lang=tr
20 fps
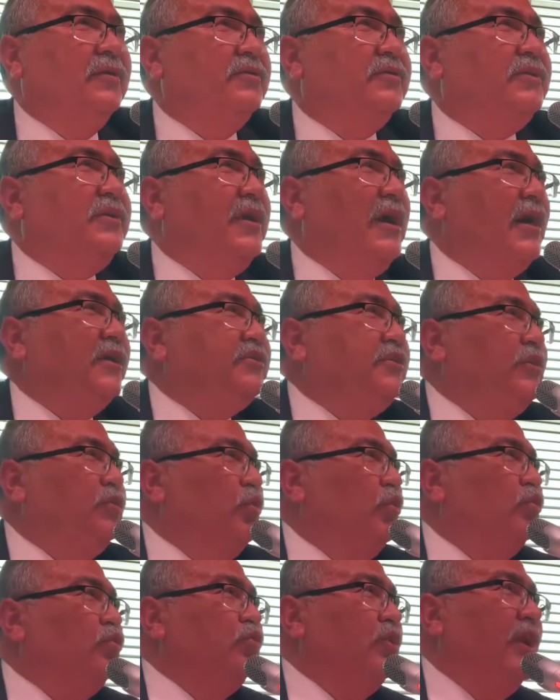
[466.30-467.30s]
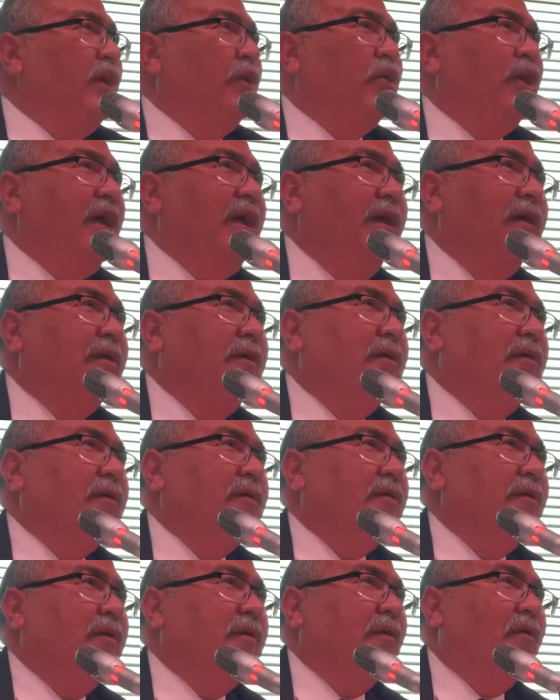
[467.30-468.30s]
siyasi görüşüne göre
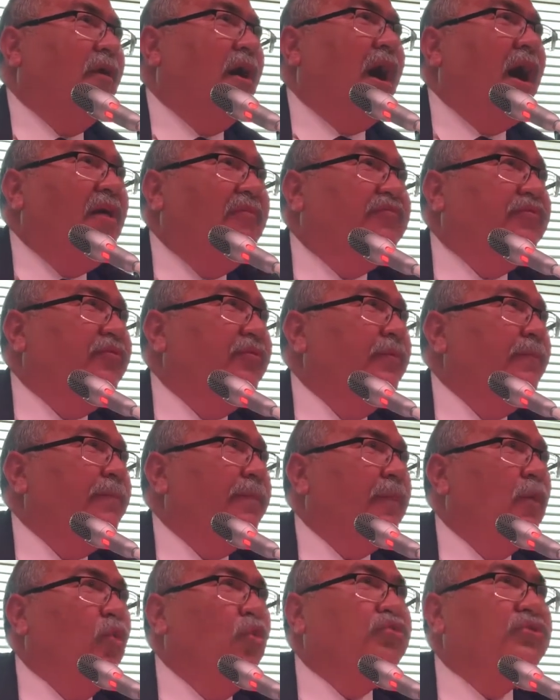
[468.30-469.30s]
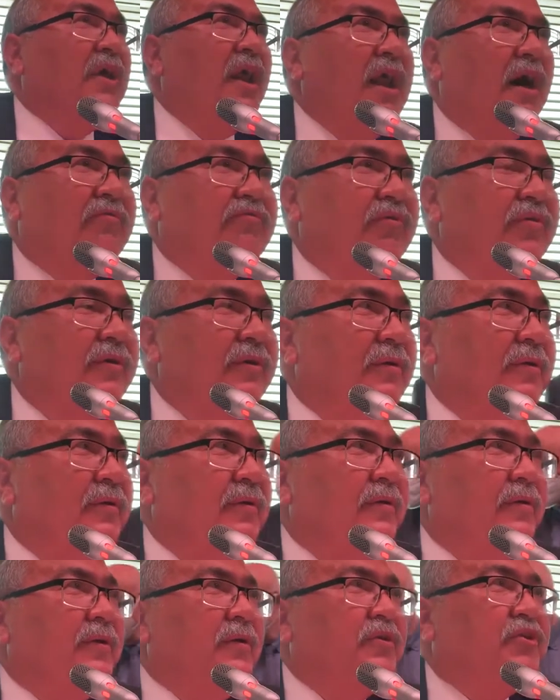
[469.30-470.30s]
af, özel af.
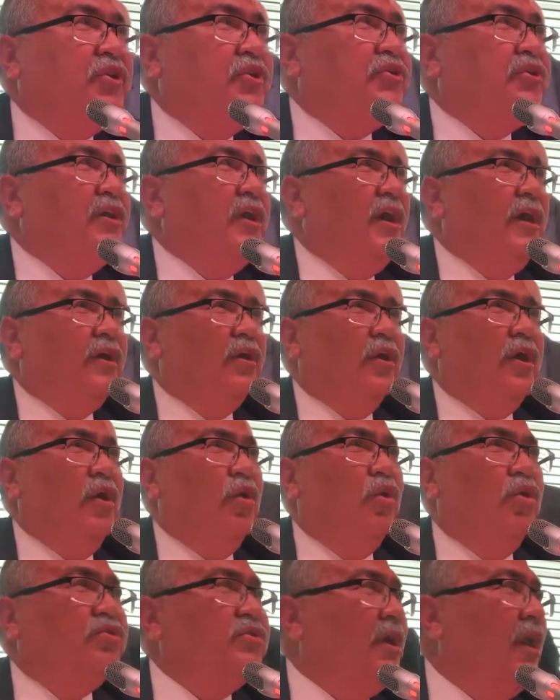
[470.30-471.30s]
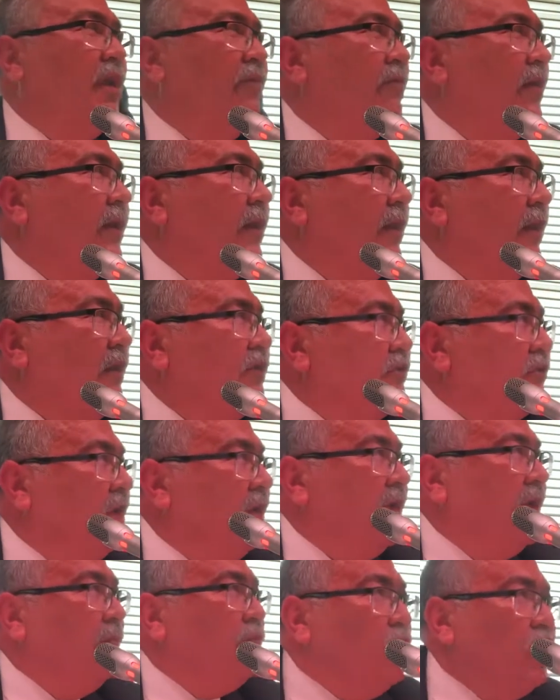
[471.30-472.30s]
Kişiye göre özel af
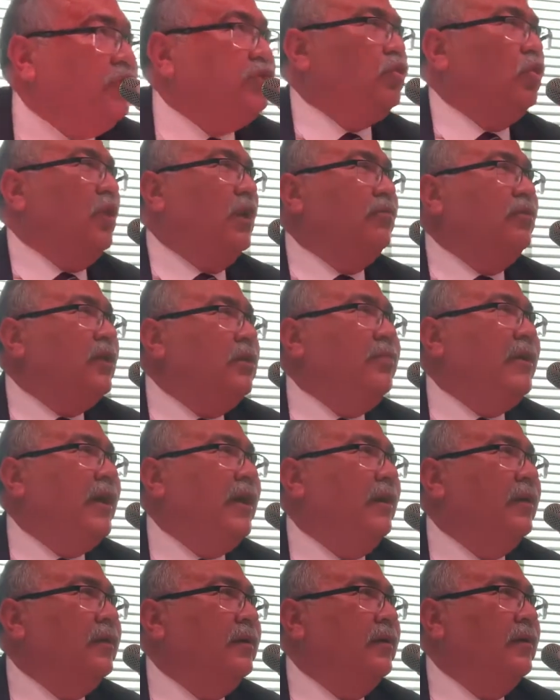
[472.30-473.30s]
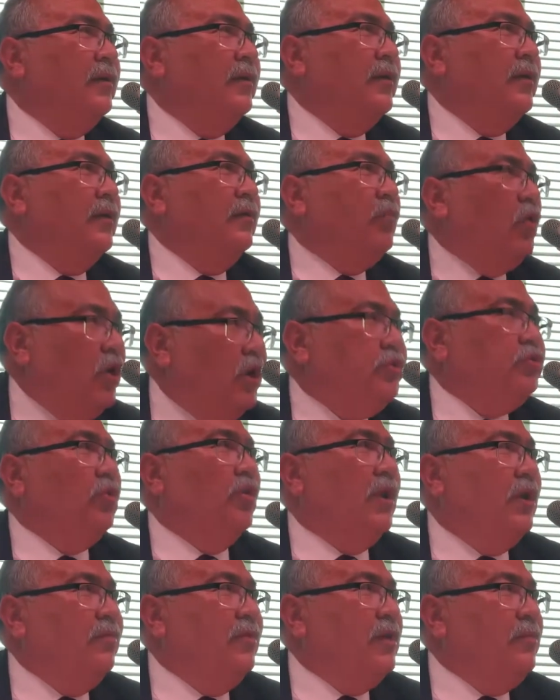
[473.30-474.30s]
arkadaşlar ya. Böyle şey olabilir mi ya? Böyle şey
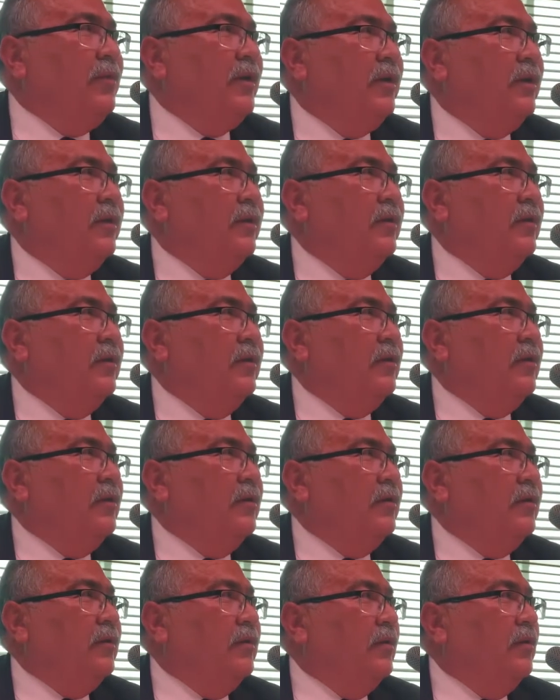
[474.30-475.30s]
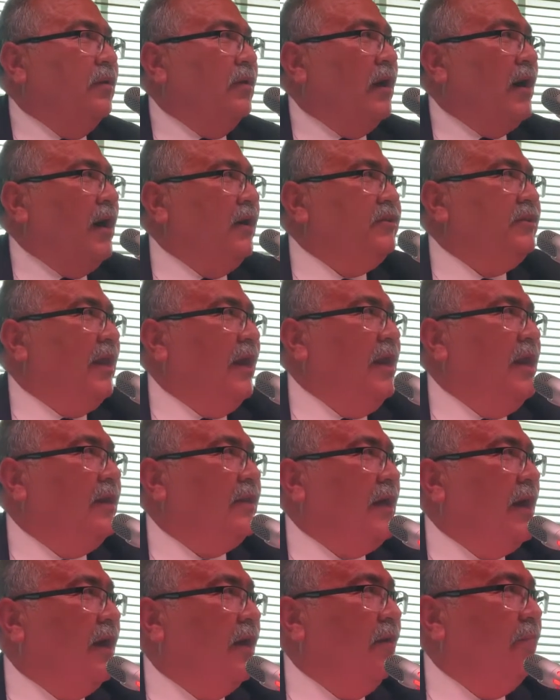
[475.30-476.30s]
olabilir mi?
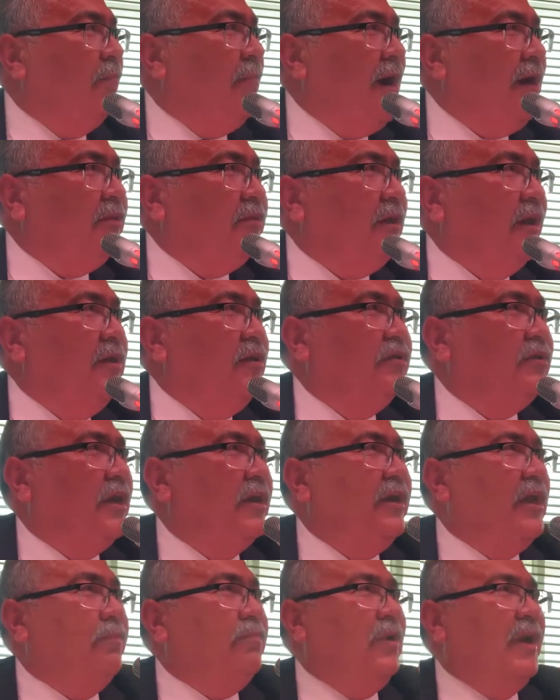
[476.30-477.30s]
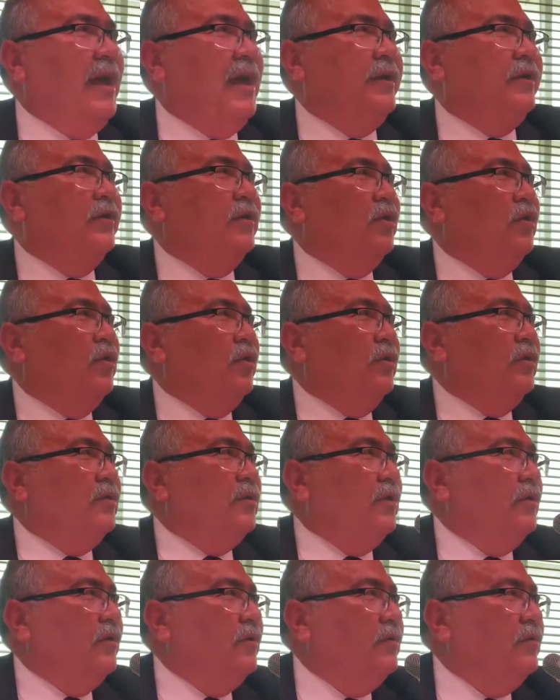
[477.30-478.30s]
Antalya'da Mart ayında yapılan
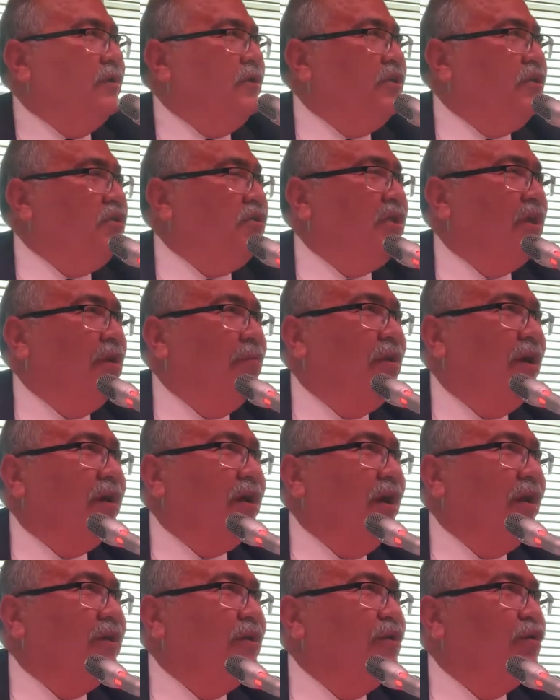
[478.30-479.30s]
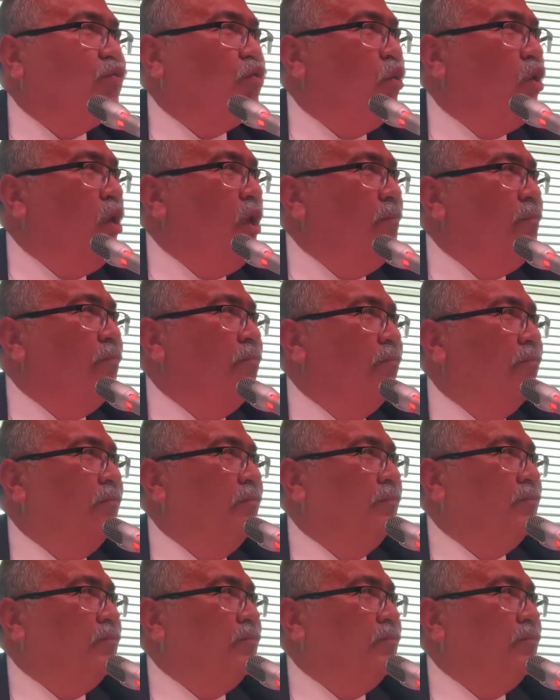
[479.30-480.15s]
İçişleri Bakanlığı KOM